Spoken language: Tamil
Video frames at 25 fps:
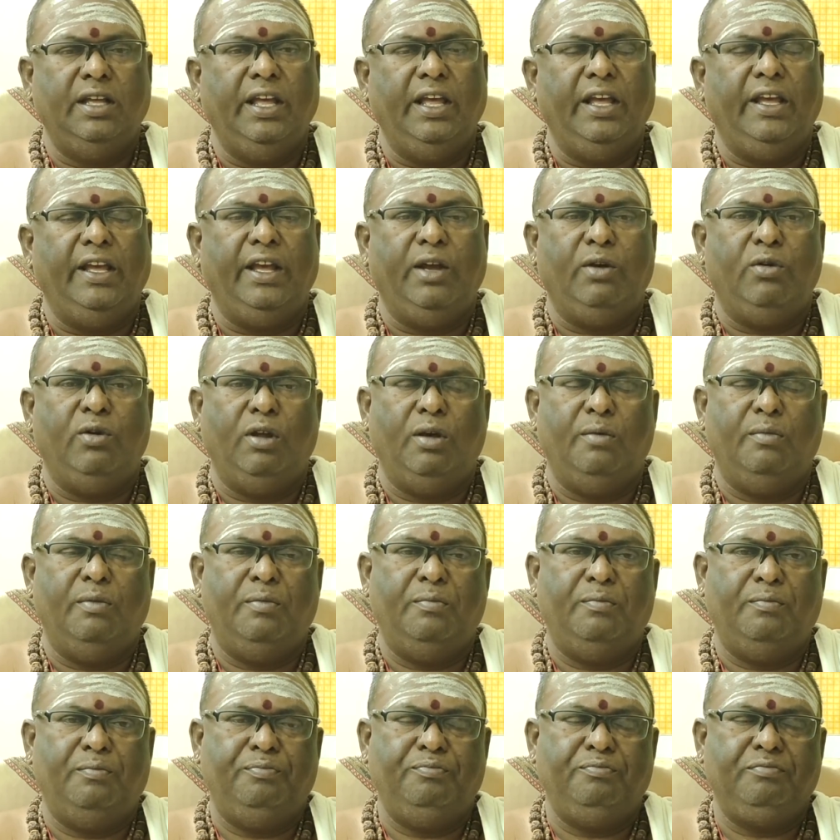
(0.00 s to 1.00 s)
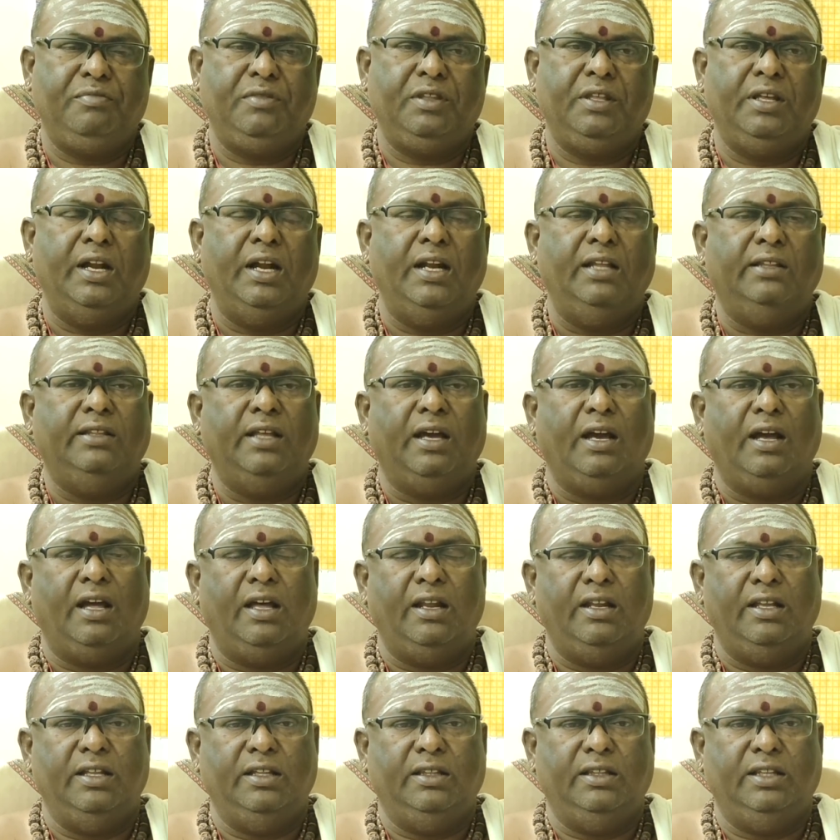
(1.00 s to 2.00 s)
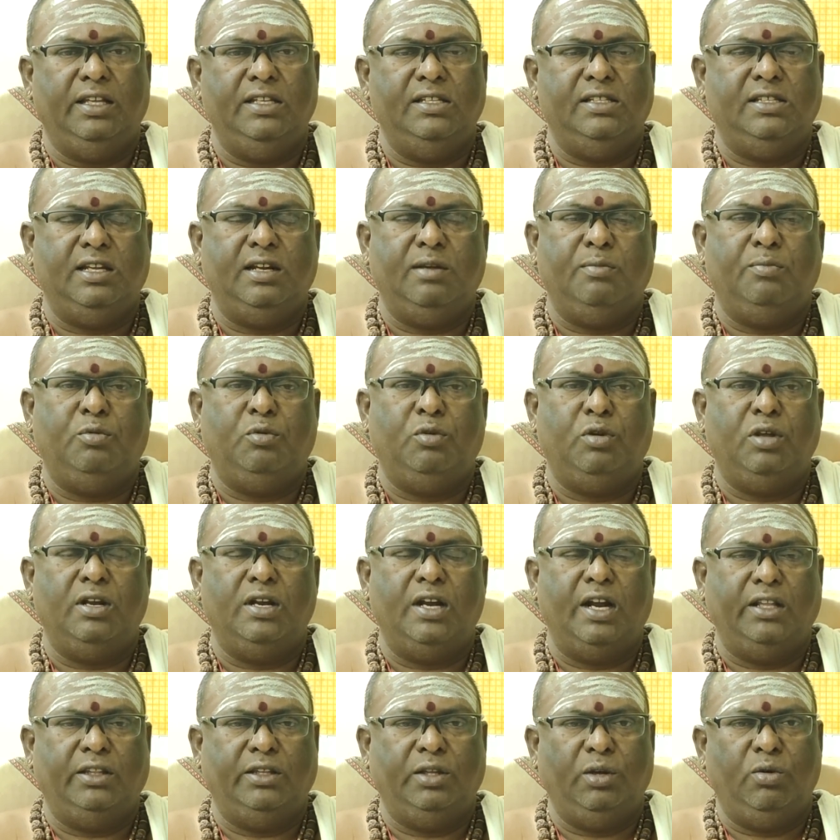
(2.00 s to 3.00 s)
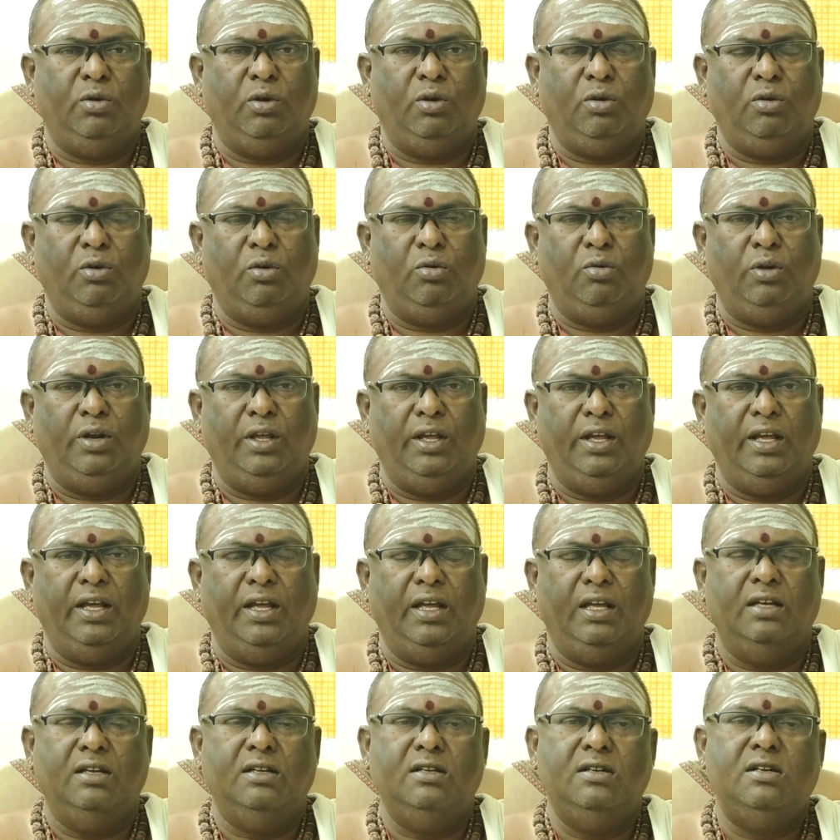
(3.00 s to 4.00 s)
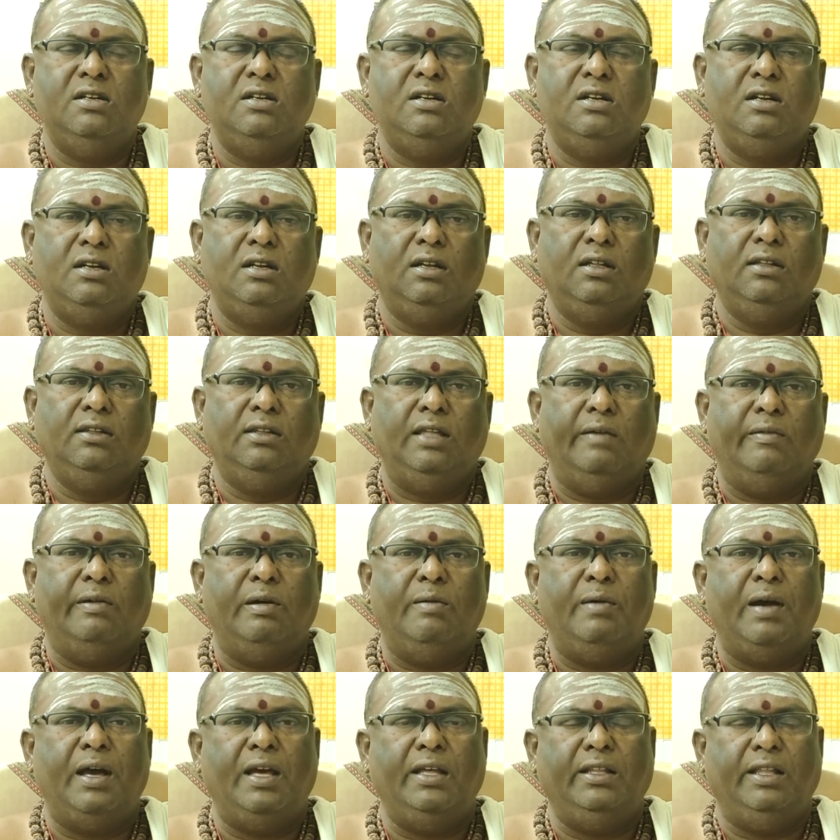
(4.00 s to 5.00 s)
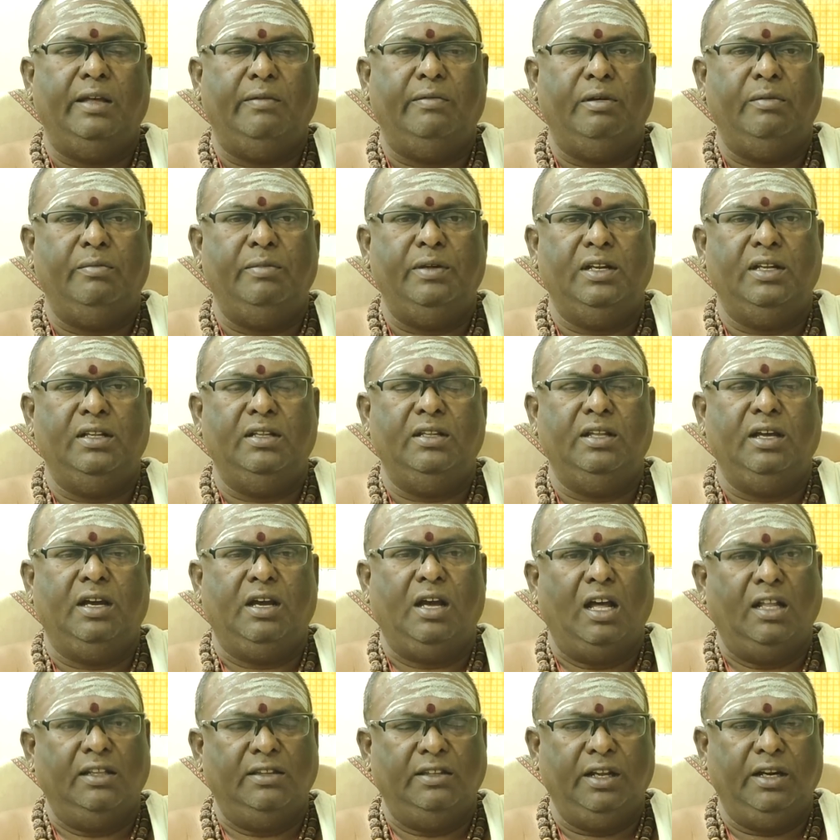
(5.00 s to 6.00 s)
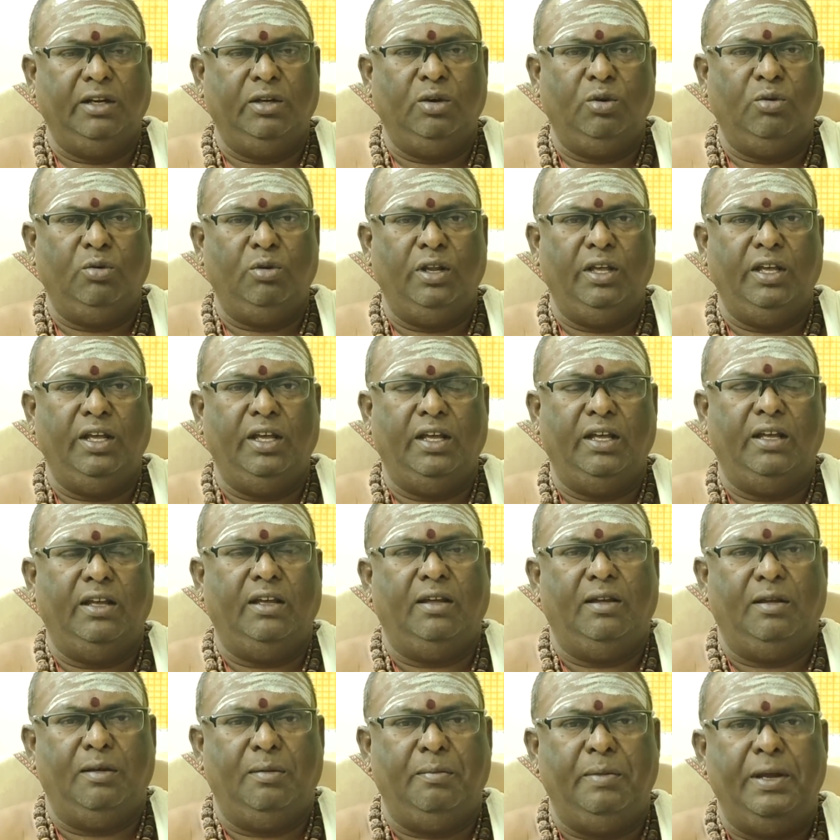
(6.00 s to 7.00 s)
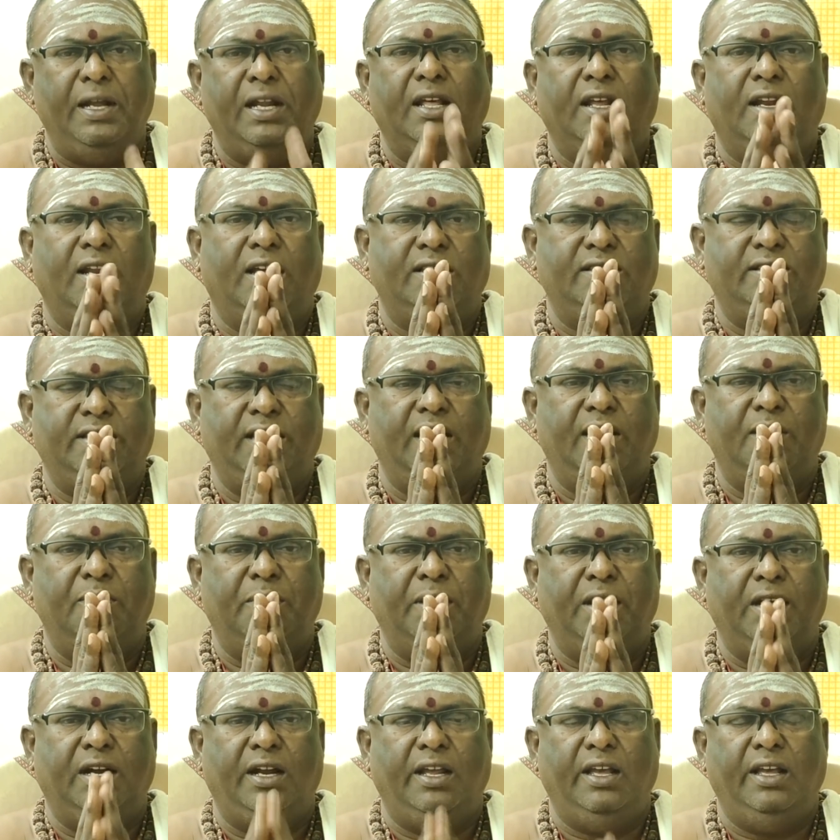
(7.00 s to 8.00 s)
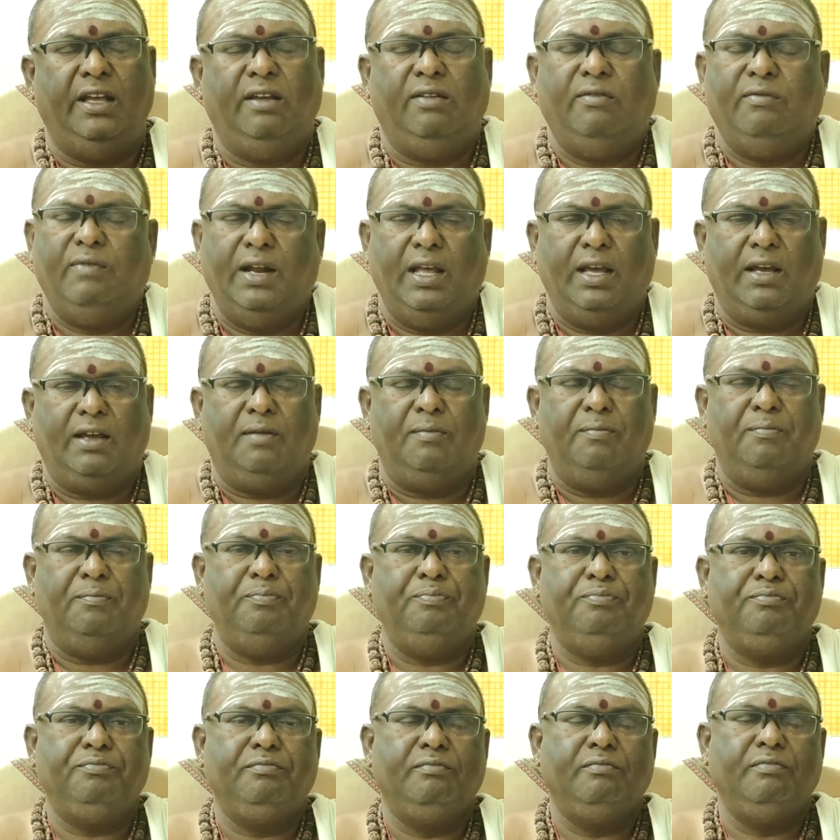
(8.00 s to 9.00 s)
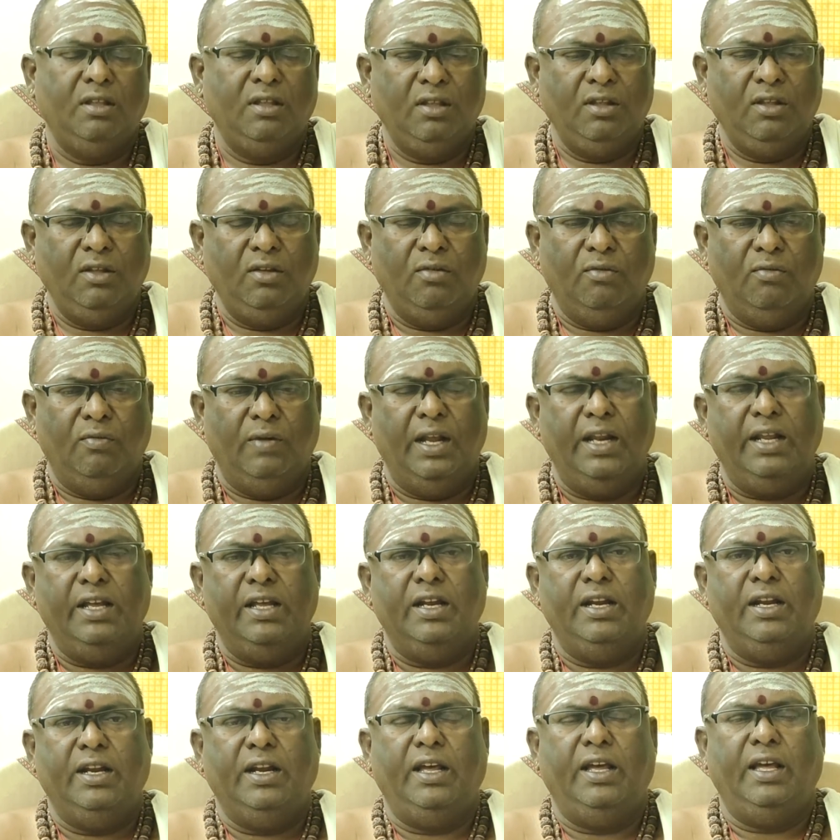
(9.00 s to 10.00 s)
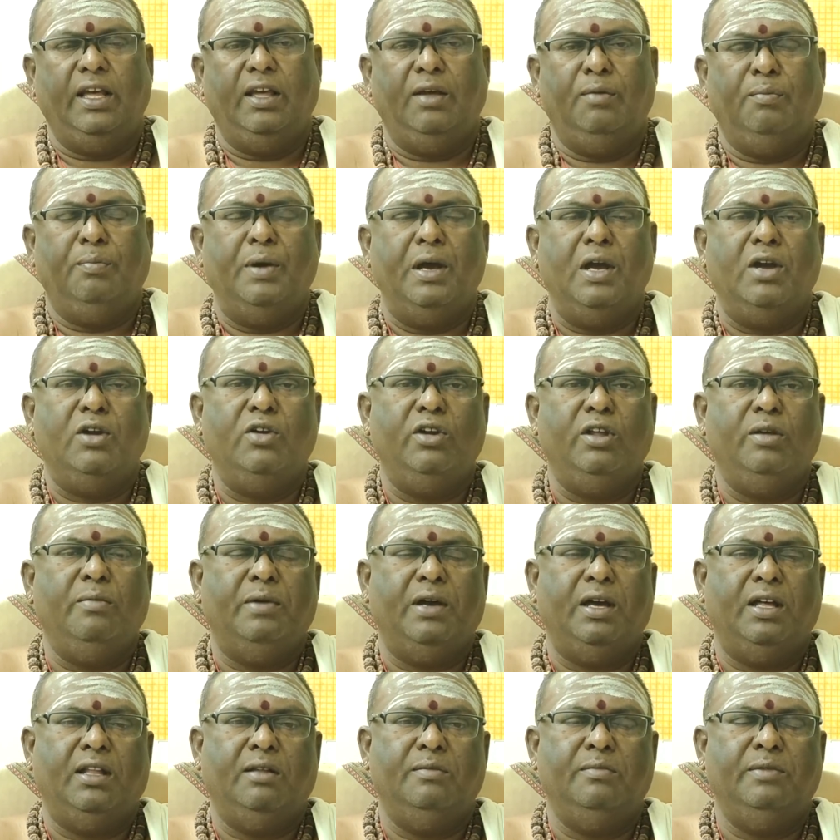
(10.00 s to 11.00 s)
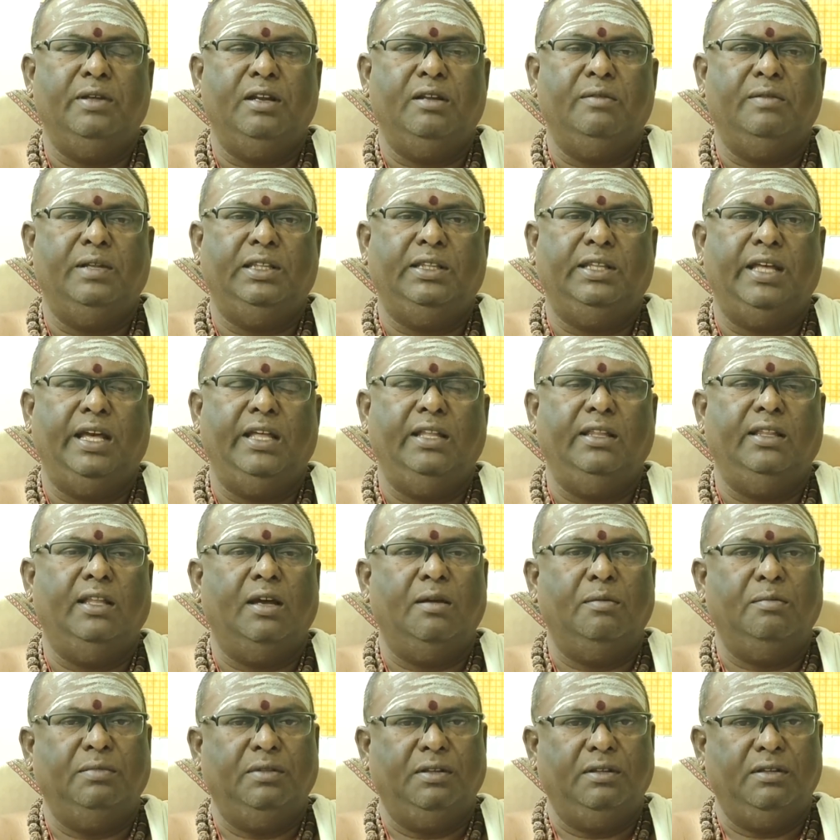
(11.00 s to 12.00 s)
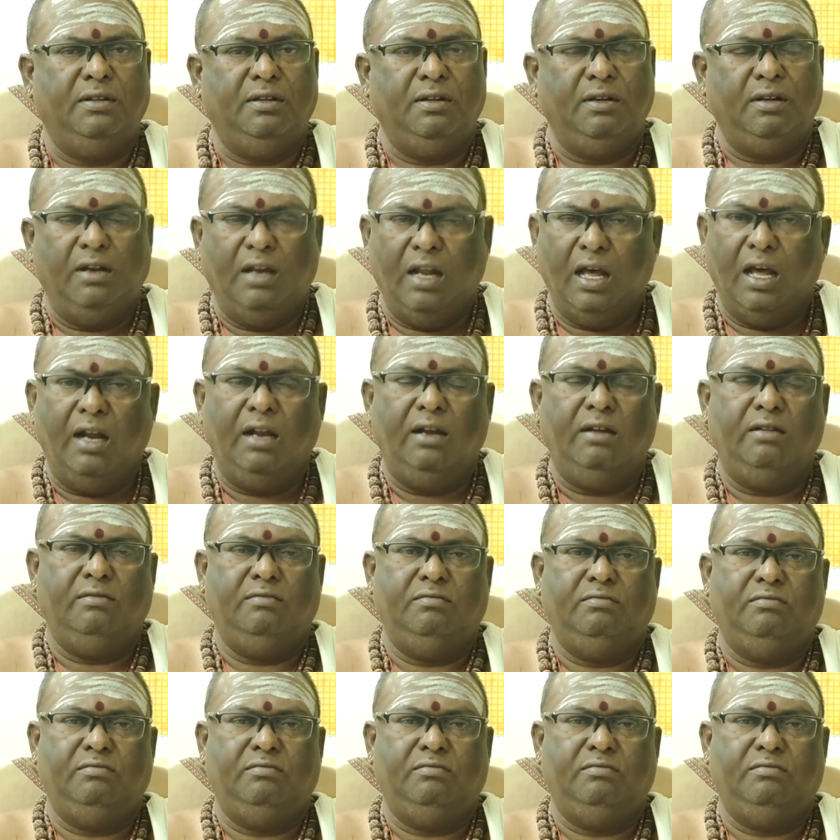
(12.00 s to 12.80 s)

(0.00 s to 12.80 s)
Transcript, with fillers: ஈகை குணமும் எடுத்த காரியத்தை சிறப்புடன் நடத்தி கொடுக்கக்கூடிய தவமாய் தவமிருந்து காத்திருக்கக்கூடிய மீனராசி அன்பர்களே வணக்கம் வருகின்ற பங்குனி மாதம் இருபத்தைந்தாம் நாள்